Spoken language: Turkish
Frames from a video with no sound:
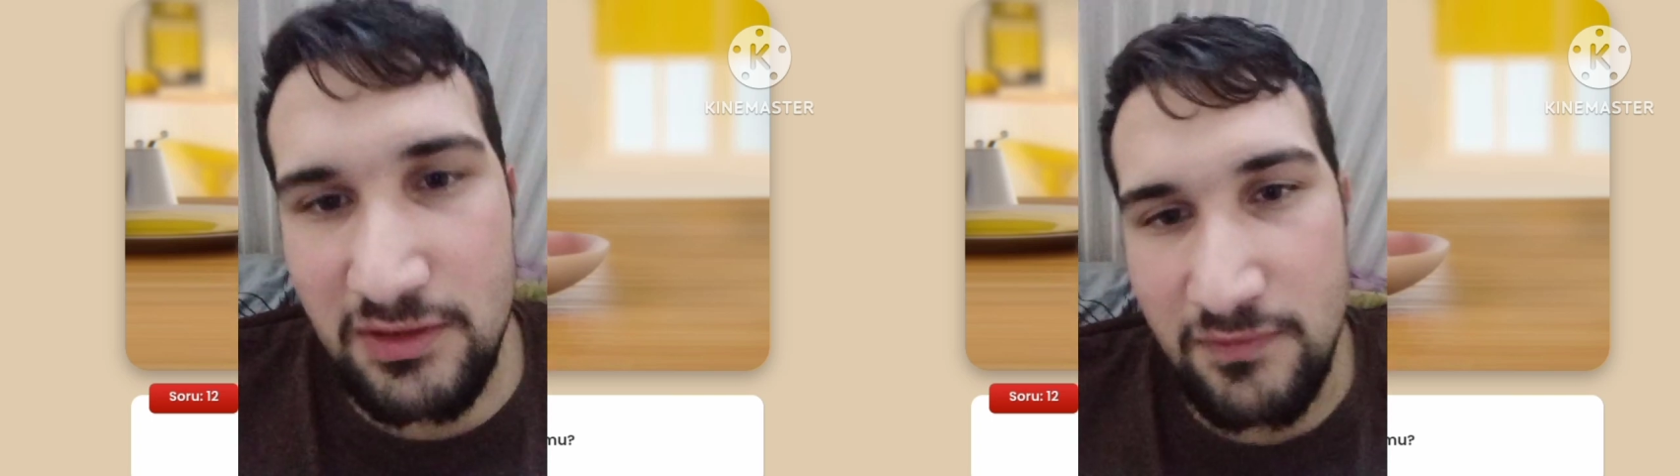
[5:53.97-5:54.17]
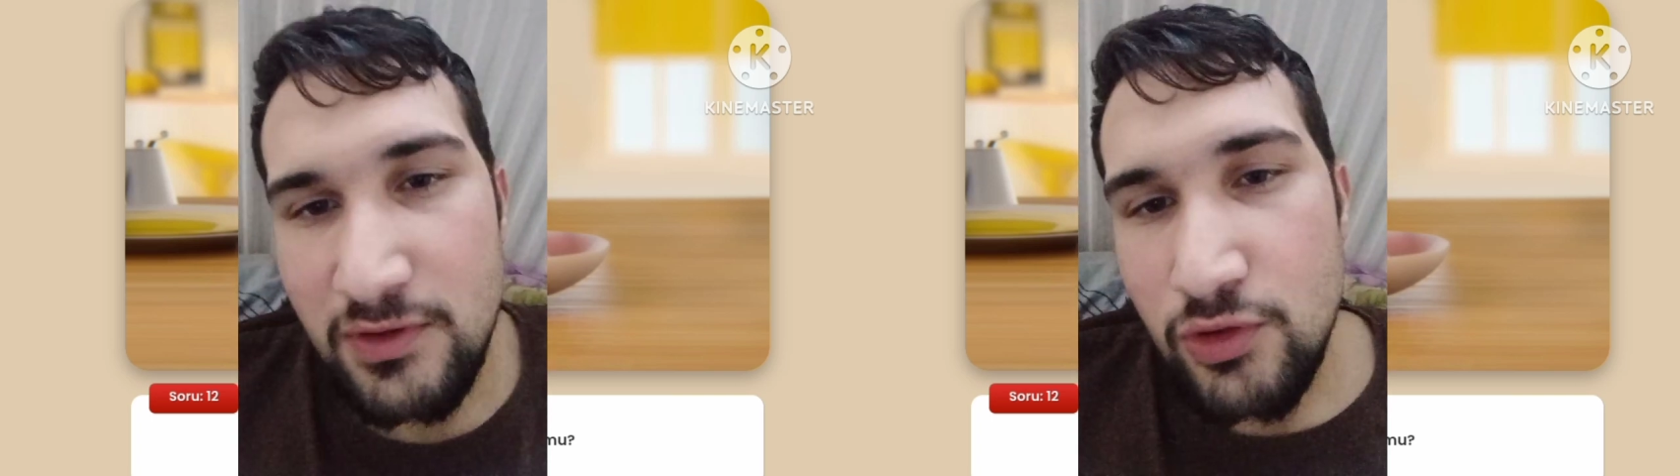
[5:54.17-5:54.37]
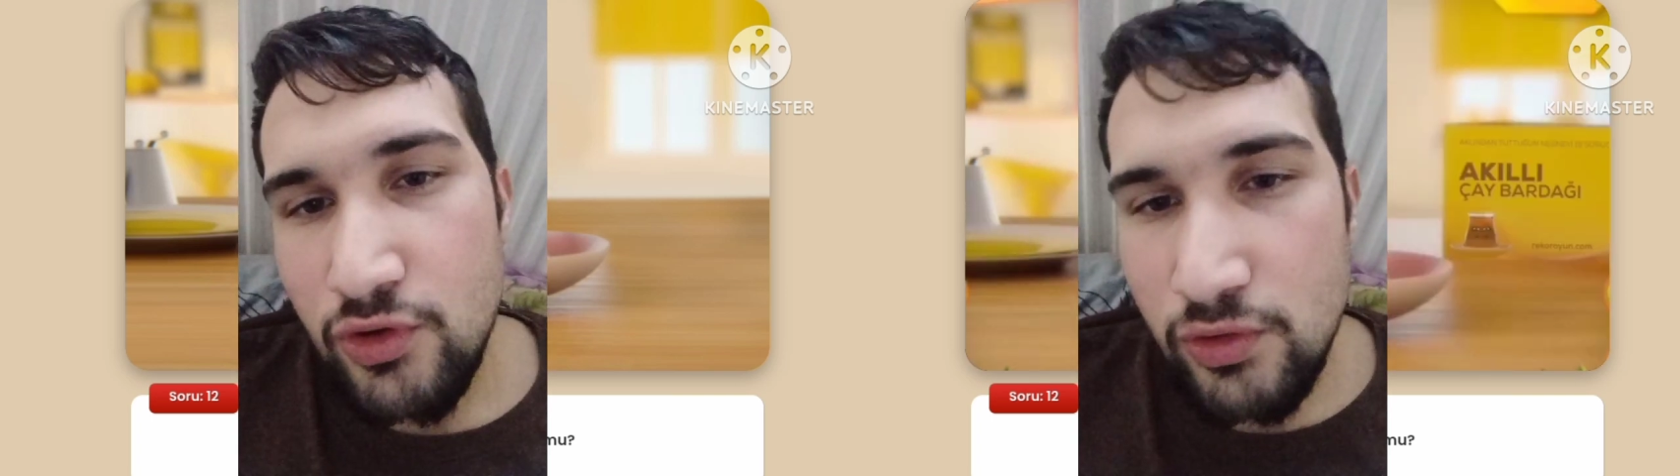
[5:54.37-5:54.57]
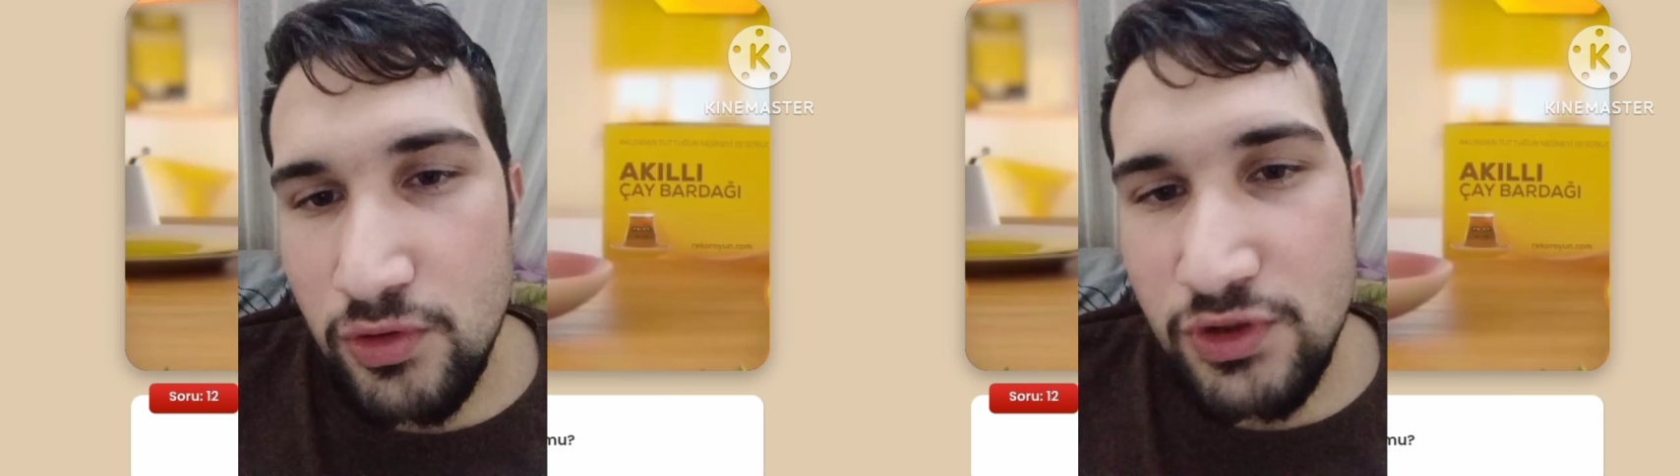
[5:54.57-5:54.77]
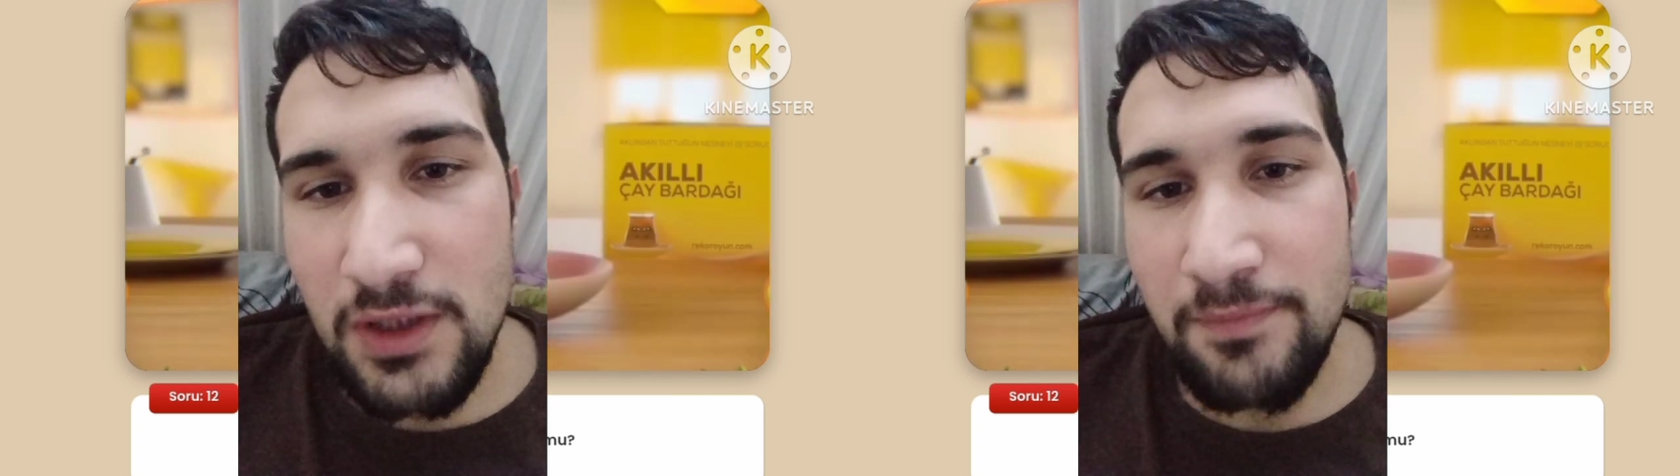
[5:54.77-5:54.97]
yavaş video
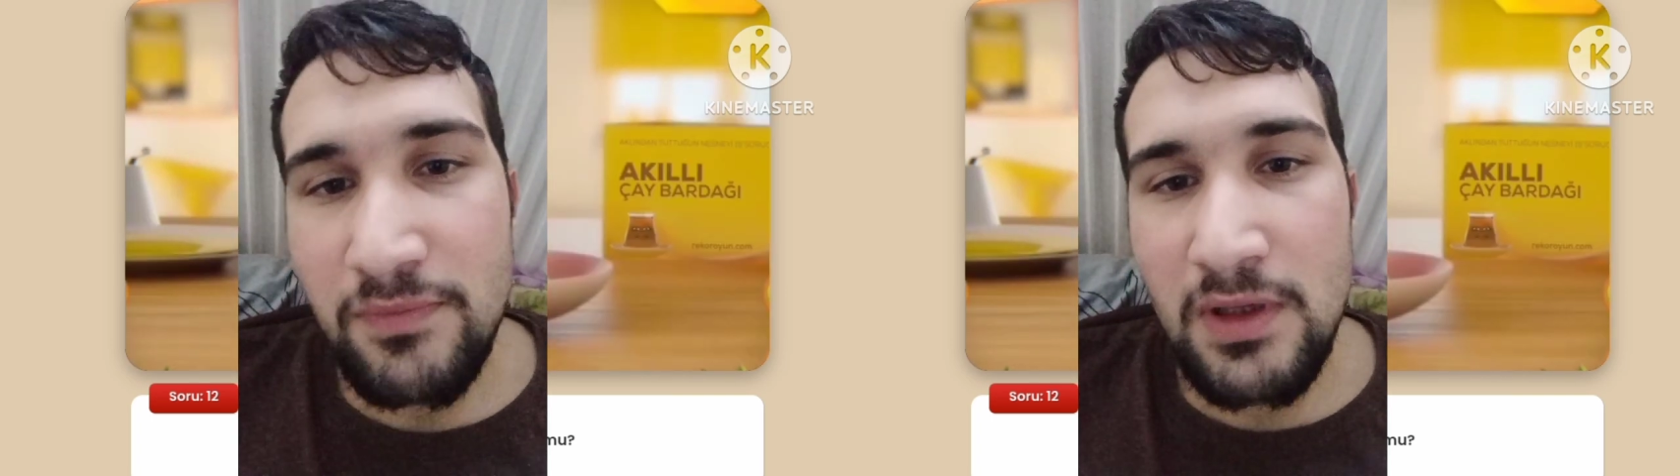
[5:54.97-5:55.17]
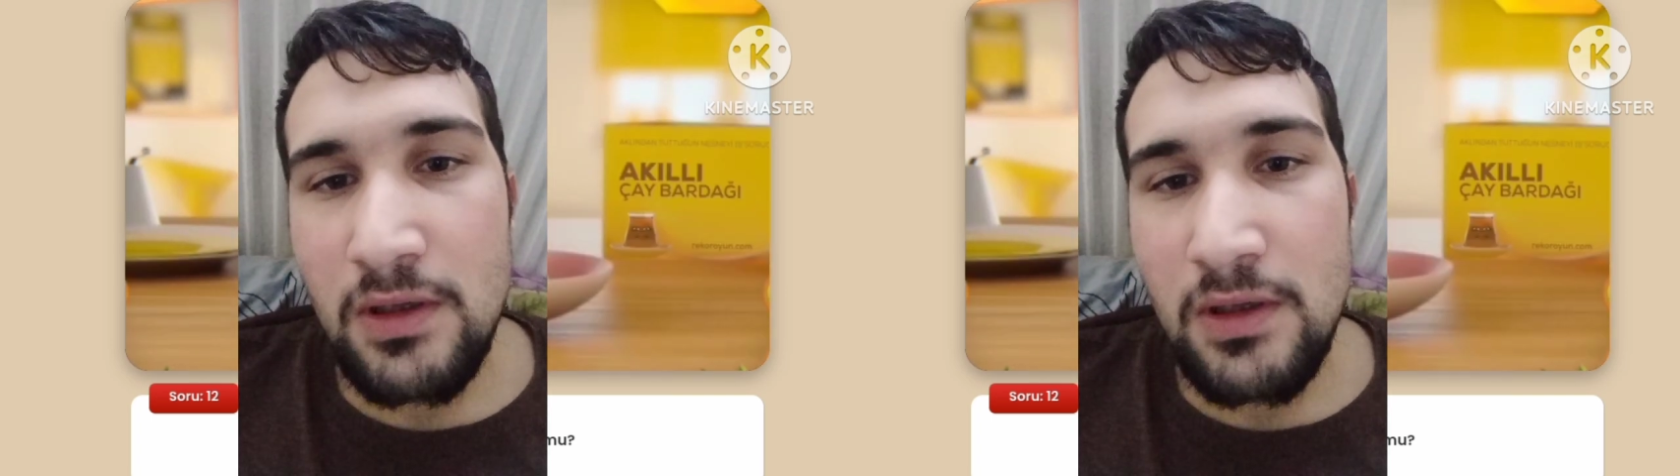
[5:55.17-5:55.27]
yükleyeceğim.